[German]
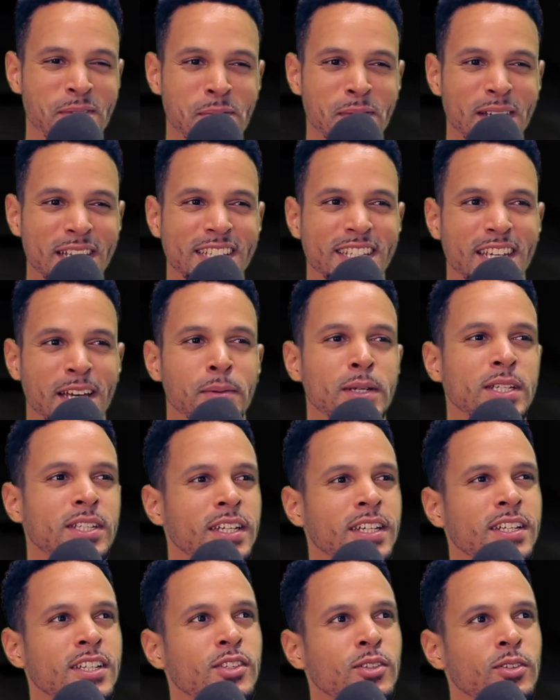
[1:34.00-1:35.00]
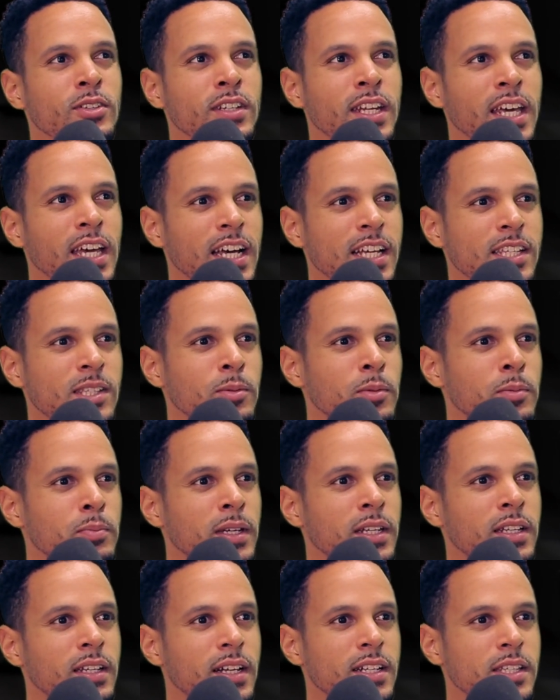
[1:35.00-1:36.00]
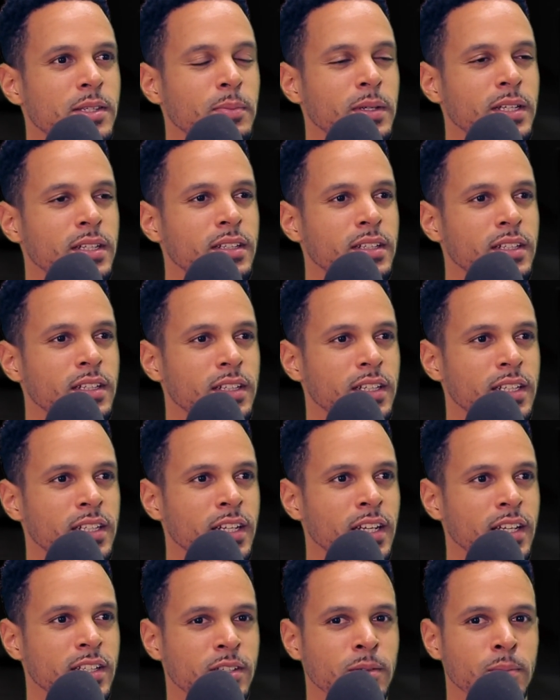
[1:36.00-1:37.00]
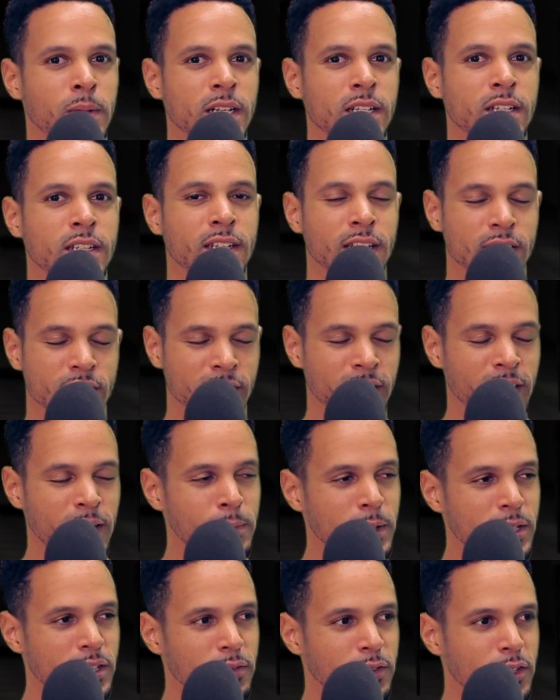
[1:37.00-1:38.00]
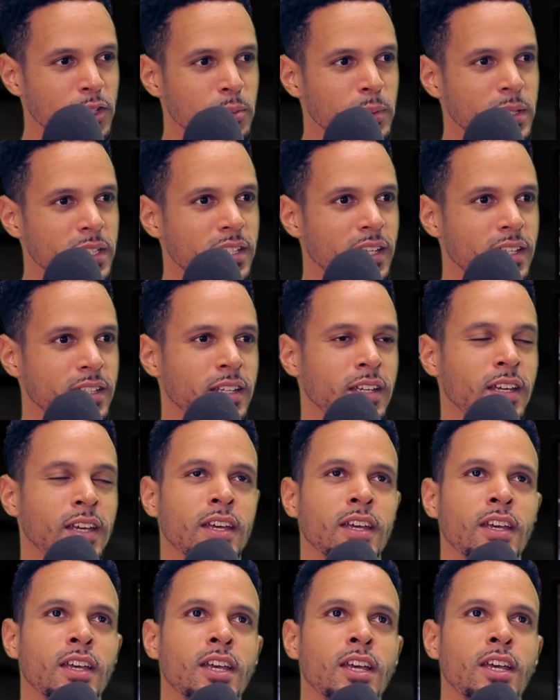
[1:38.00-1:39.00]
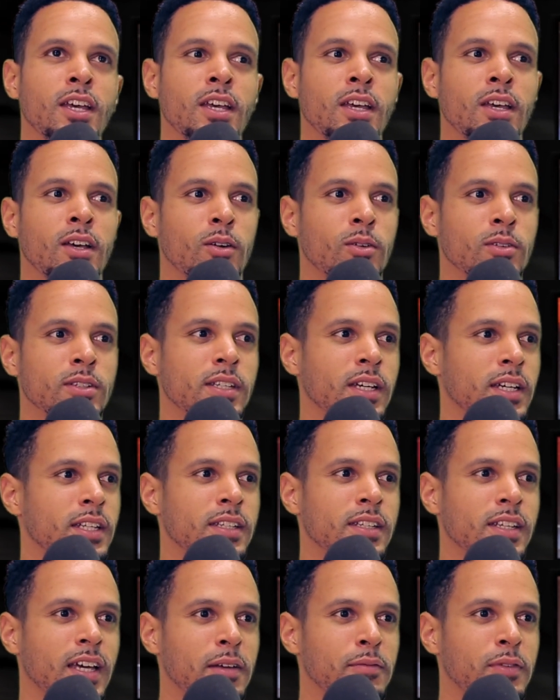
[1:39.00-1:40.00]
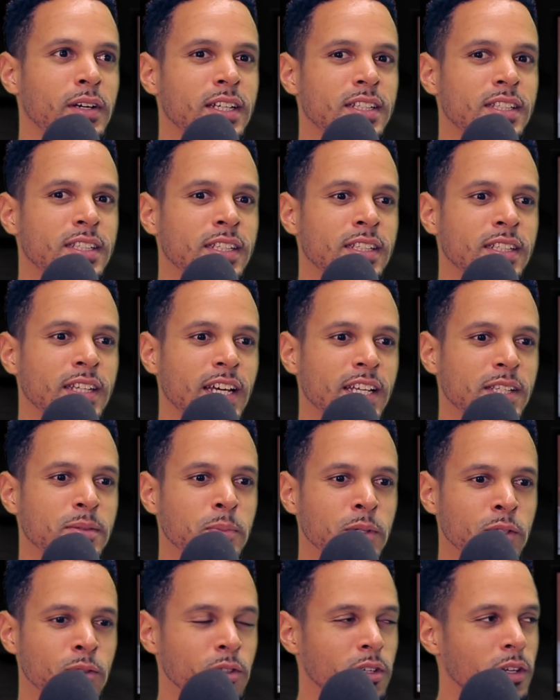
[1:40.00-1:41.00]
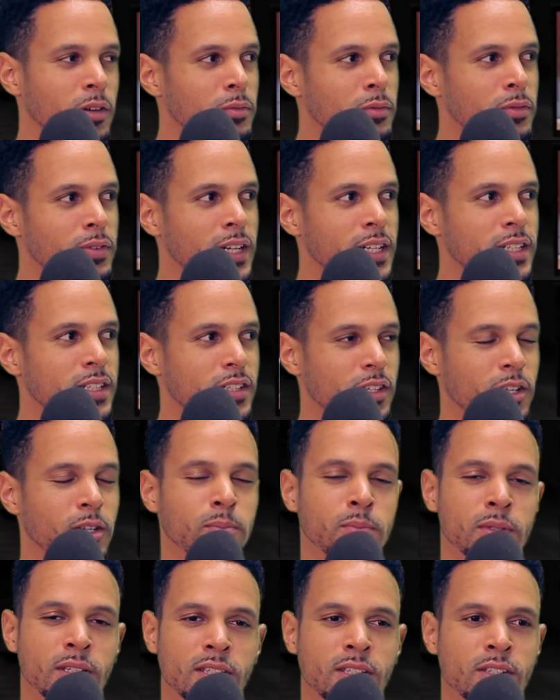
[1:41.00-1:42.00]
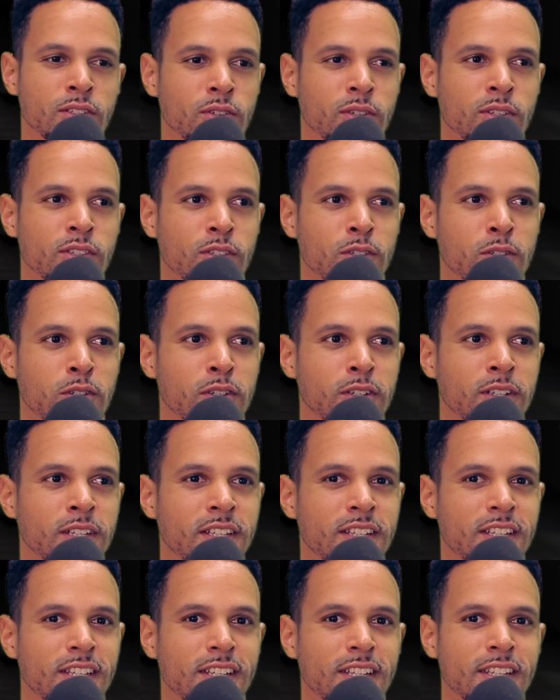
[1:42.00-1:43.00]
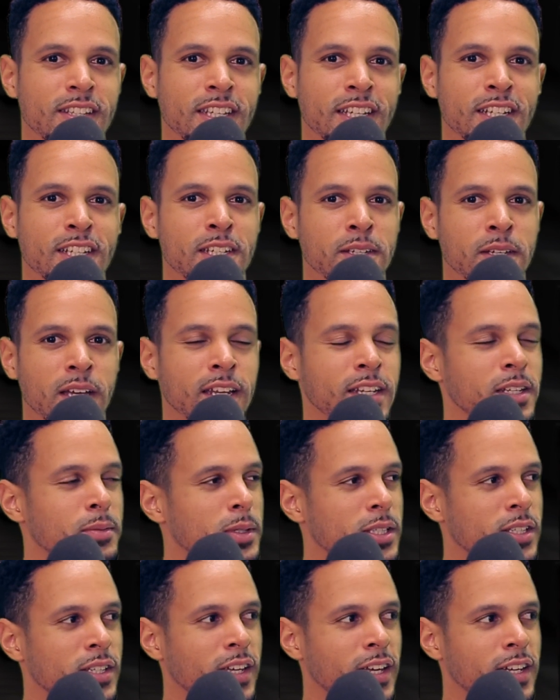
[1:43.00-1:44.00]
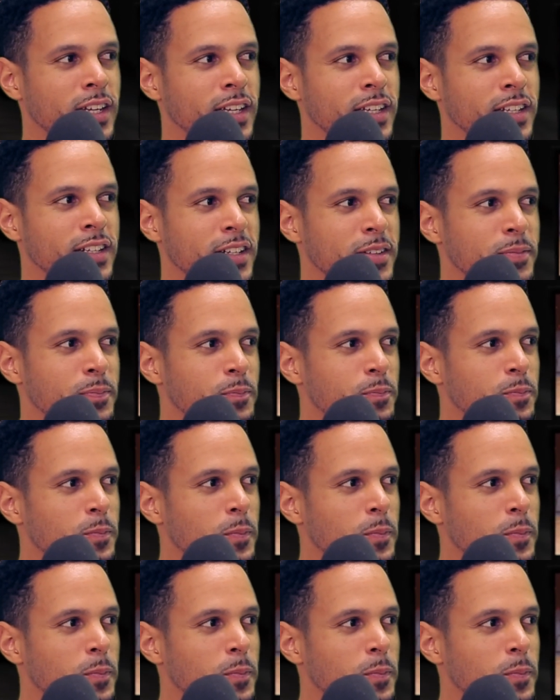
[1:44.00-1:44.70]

Momente, aber ich denke so der erste Moment, als man äh, in der Nationalmannschaft gespielt hat und dann einfach die ersten Minuten auf dem Feld, ich glaube, das sind schon so Dinge, die, an die man sich gerne erinnert.